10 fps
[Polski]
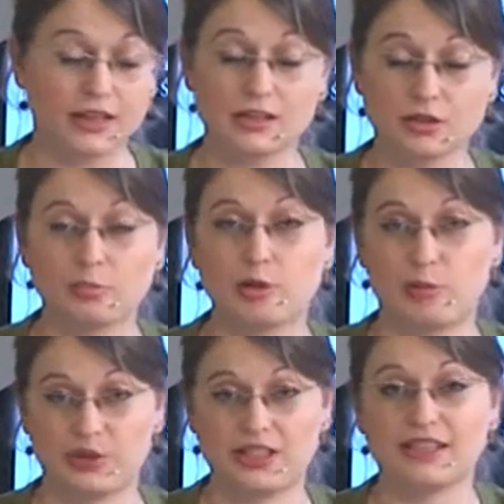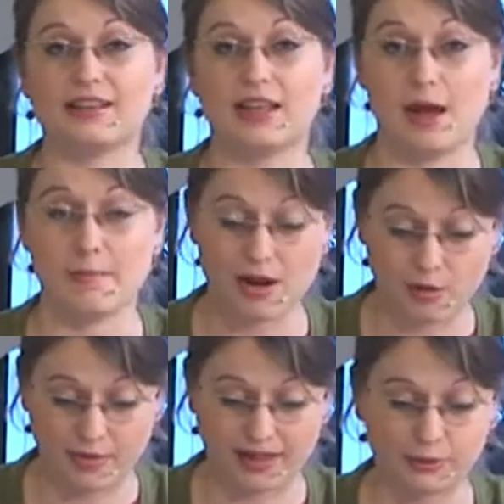Jest to propozycja dla
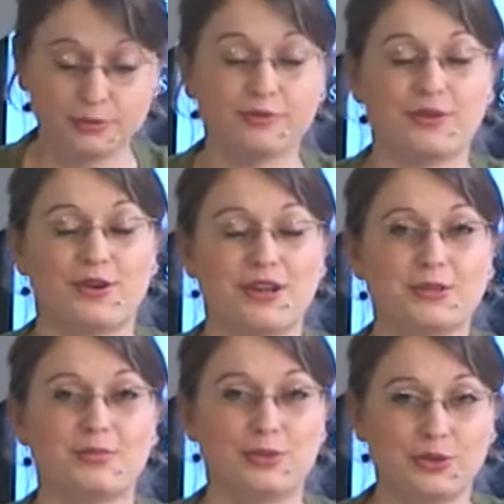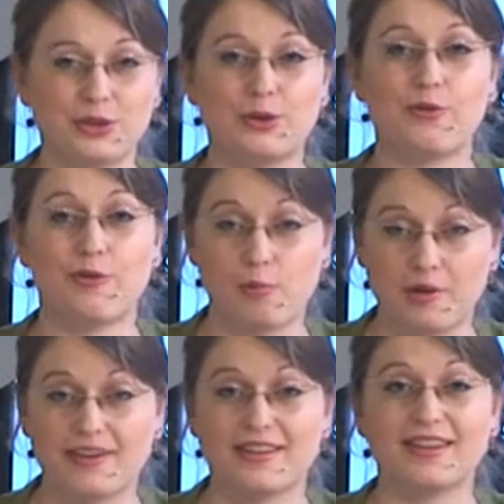melomanów oraz miłośników
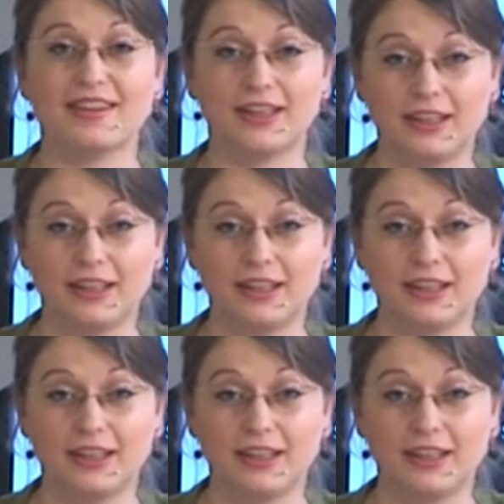opery